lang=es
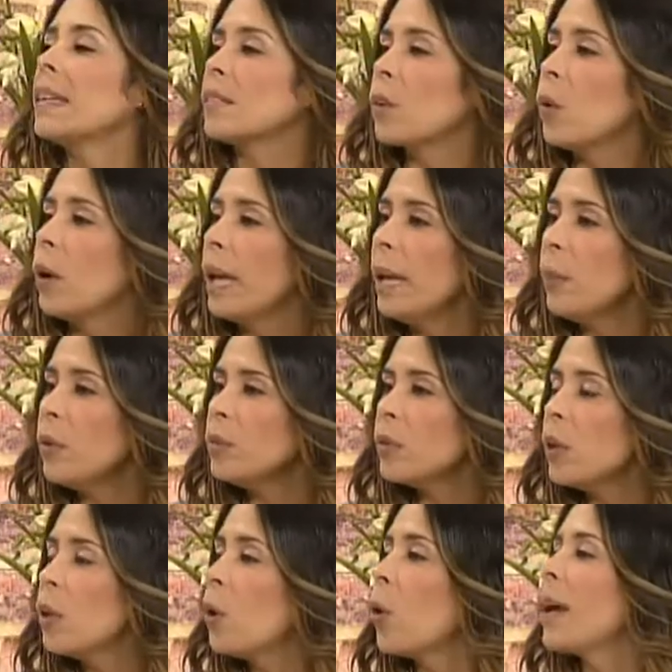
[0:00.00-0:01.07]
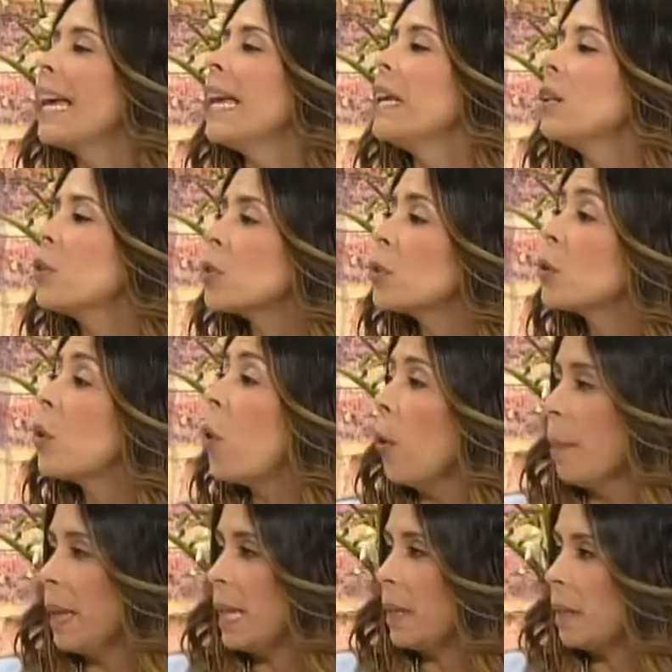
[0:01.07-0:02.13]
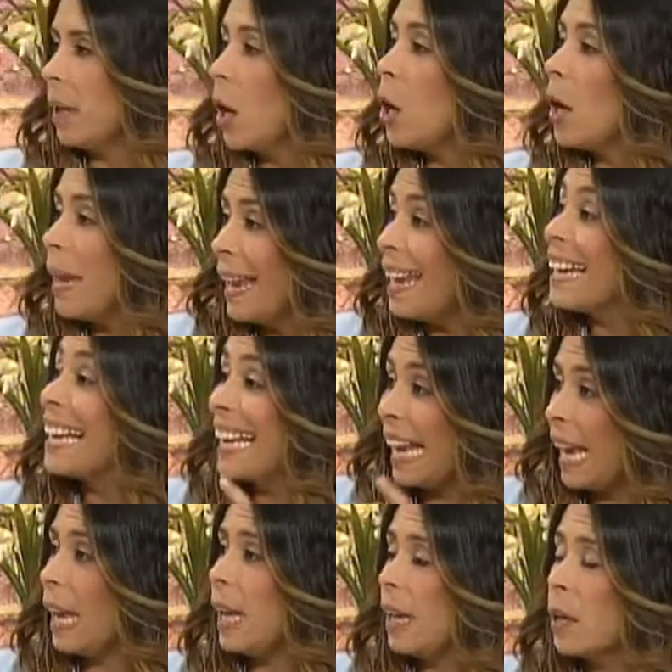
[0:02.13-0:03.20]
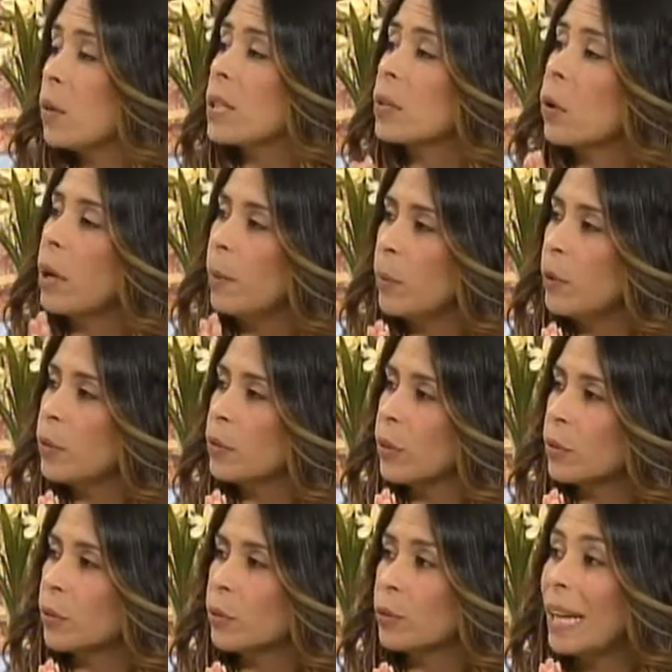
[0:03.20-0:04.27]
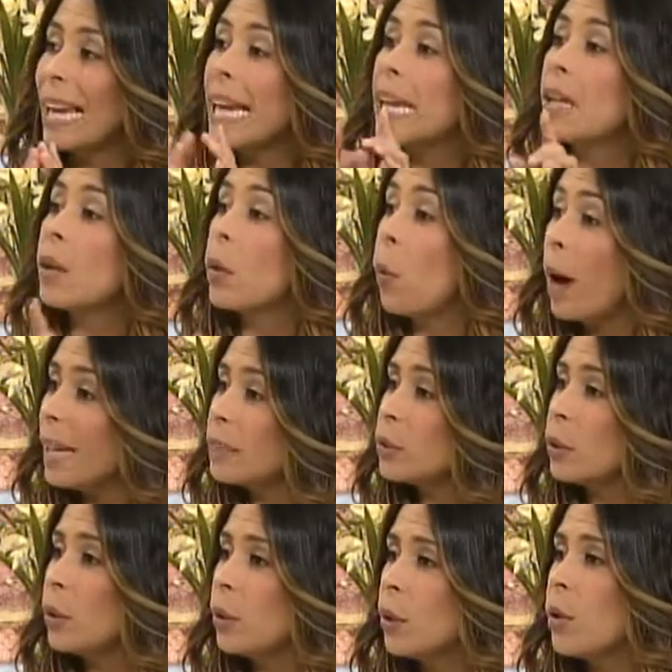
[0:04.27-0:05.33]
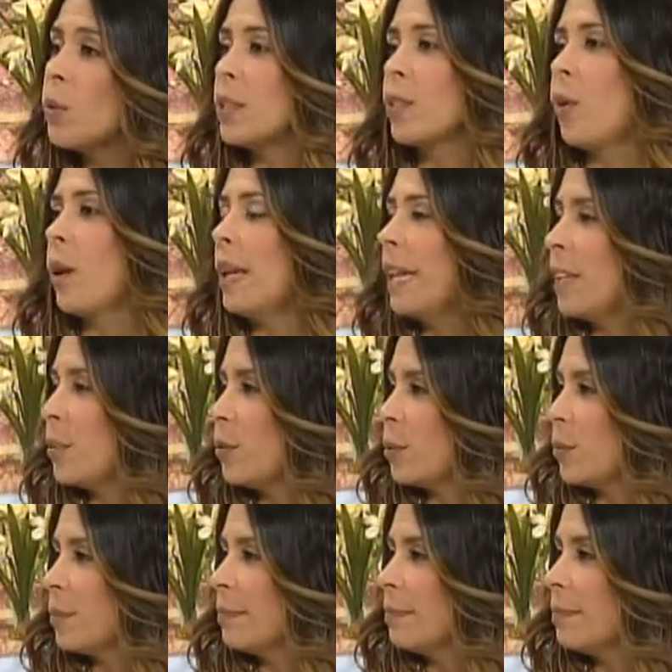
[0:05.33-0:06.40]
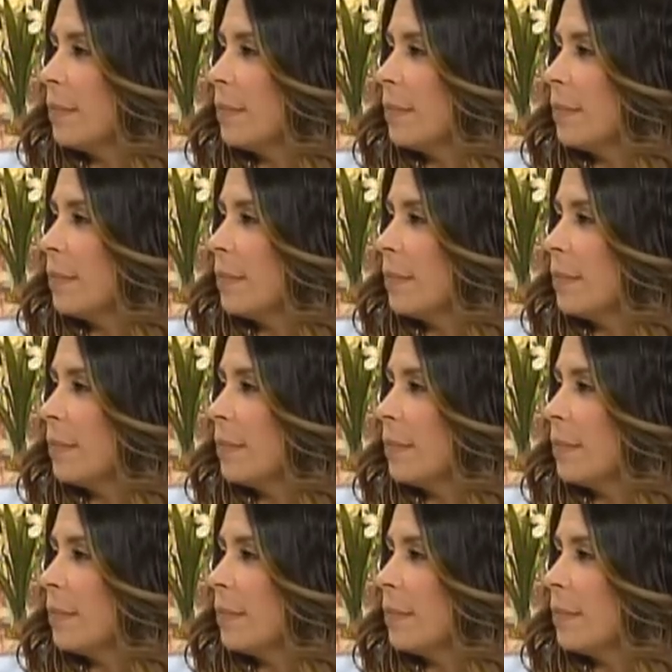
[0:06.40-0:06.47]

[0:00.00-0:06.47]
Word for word: escogemos lo que ellos comen. El qué lo escogemos nosotros, el cuánto lo escogen ellos.